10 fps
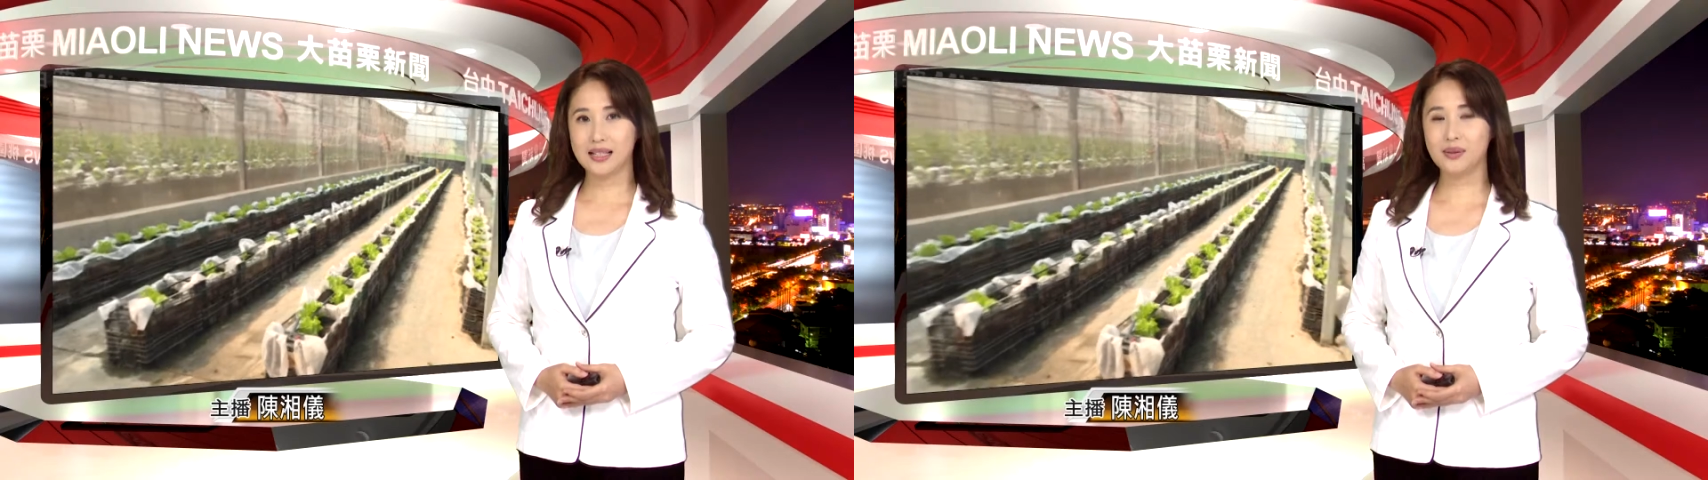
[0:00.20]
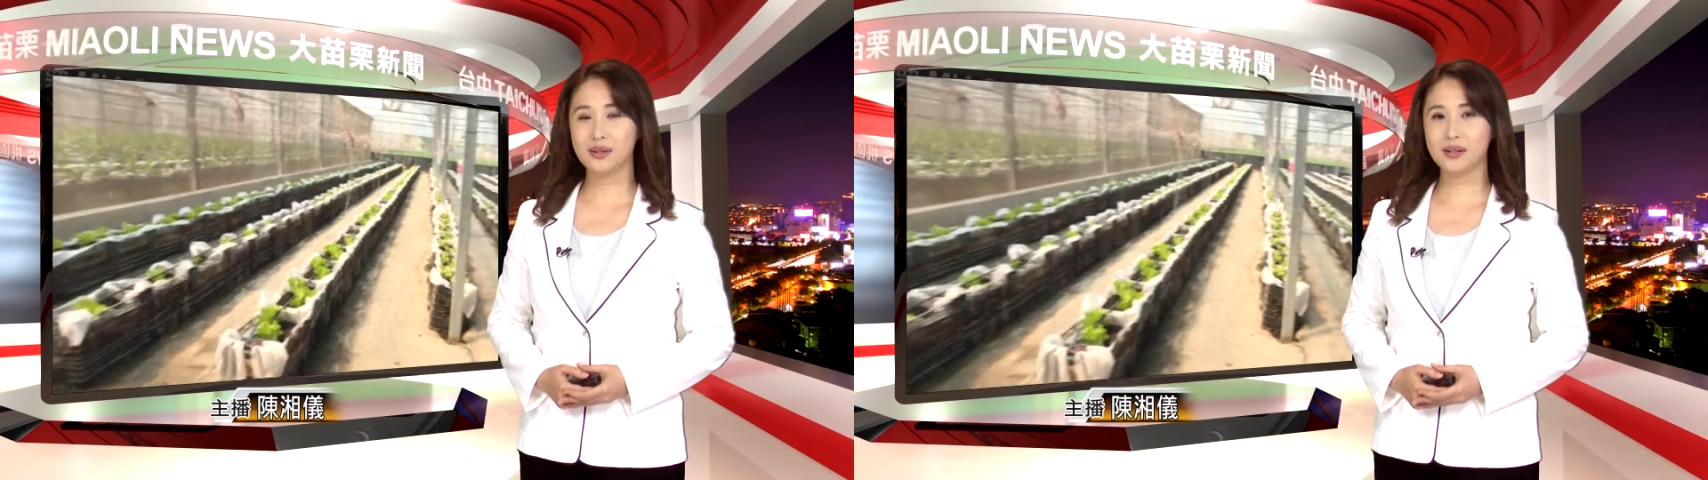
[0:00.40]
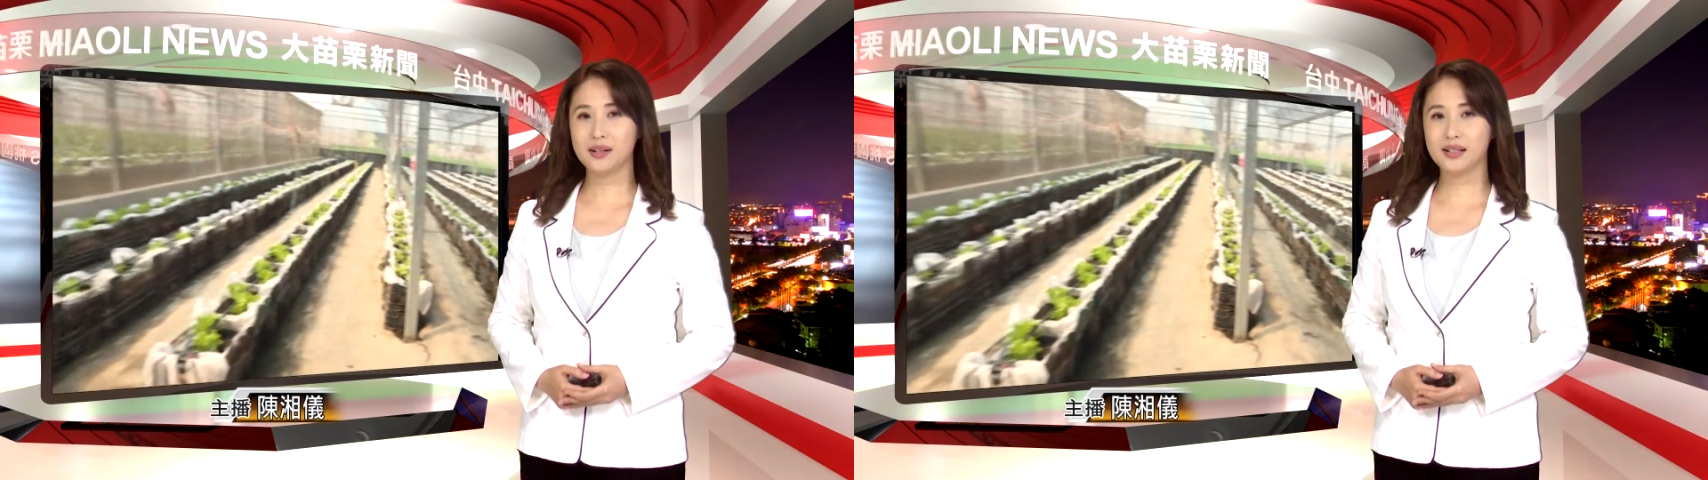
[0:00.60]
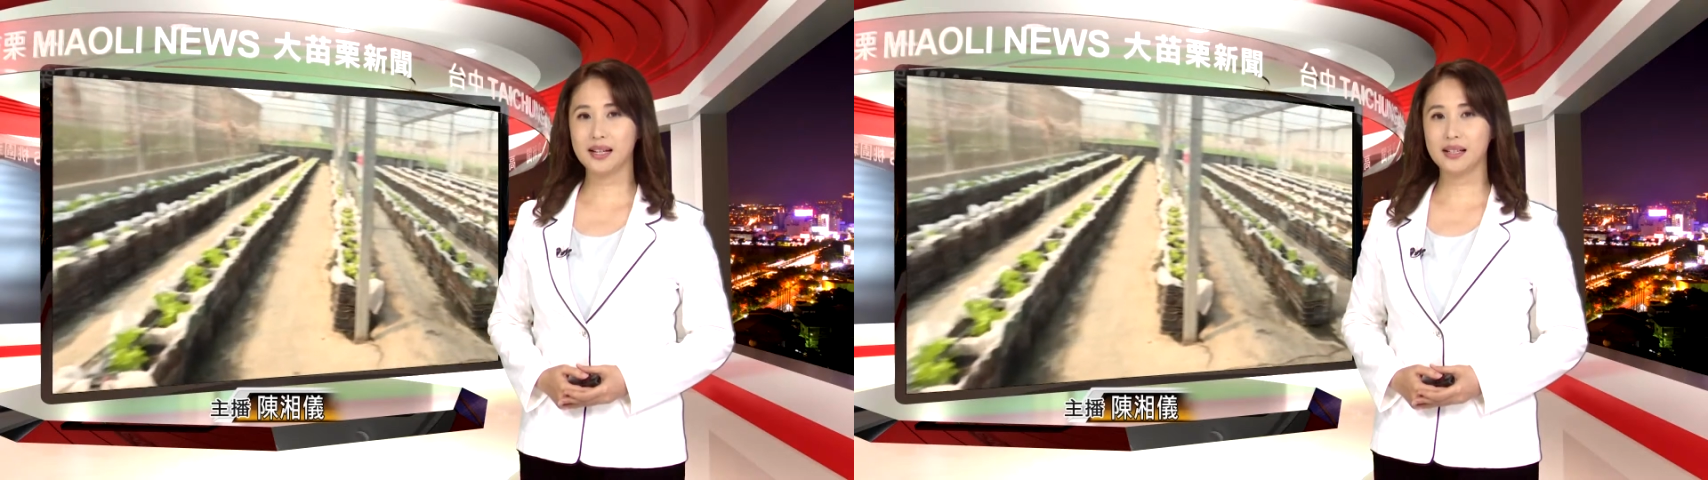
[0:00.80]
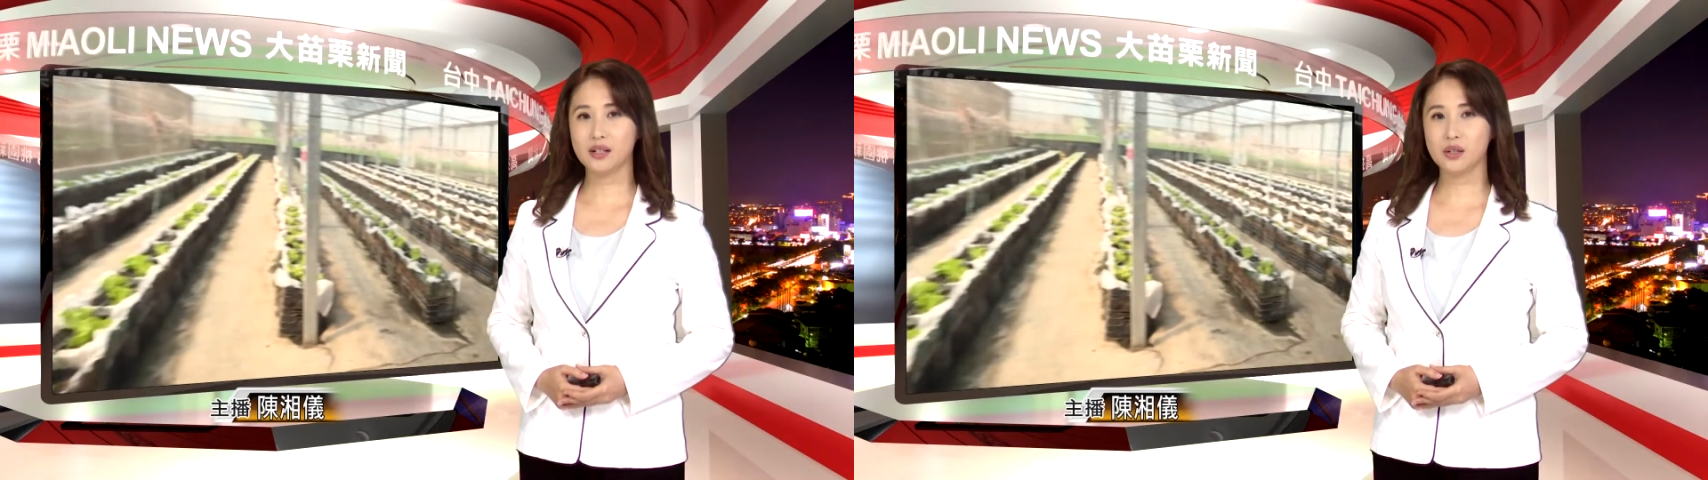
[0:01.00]
新闻最后
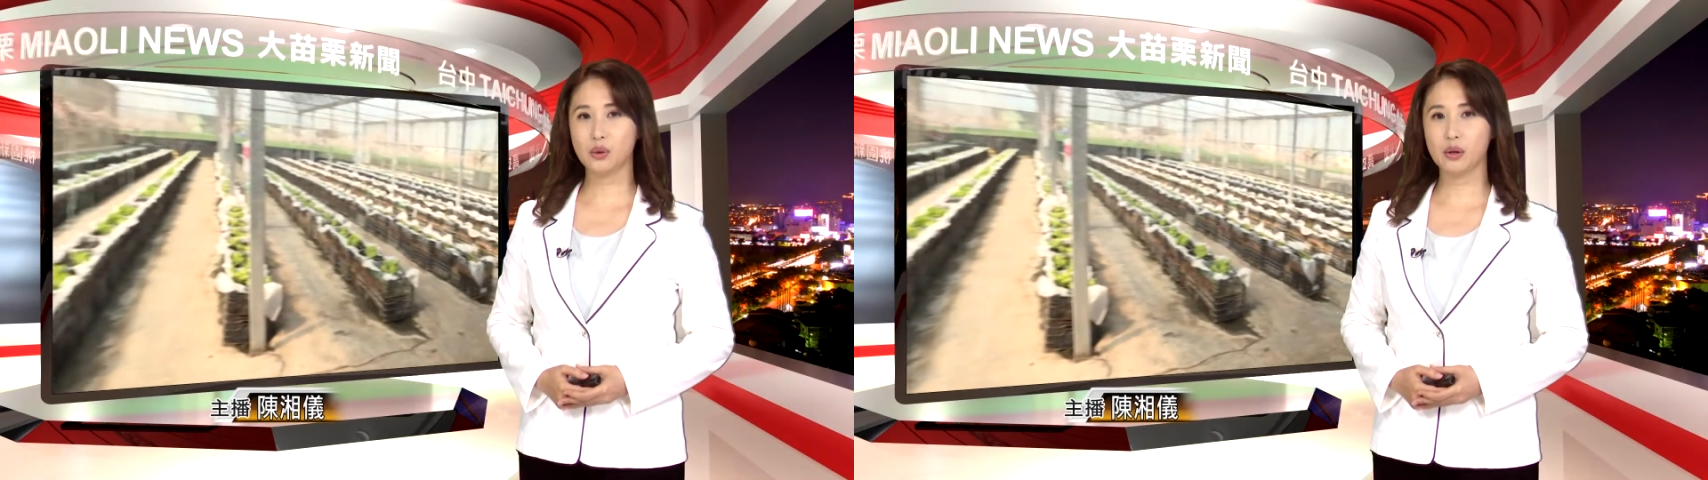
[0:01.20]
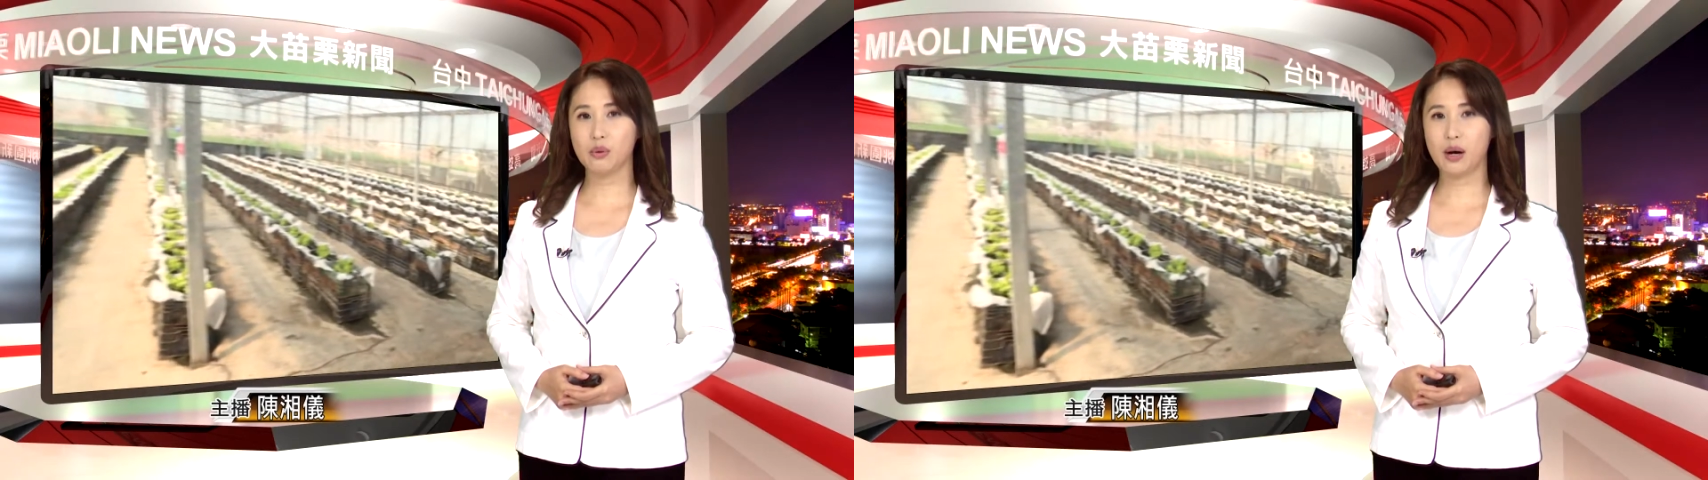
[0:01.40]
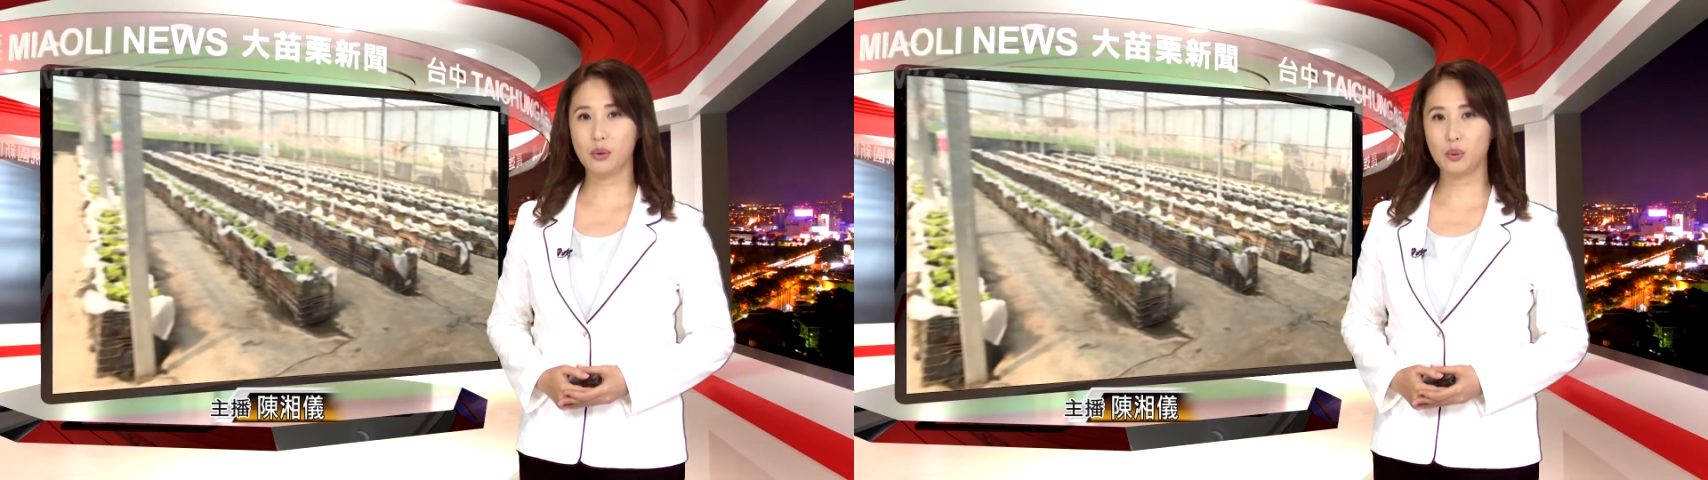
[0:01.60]
看到是推广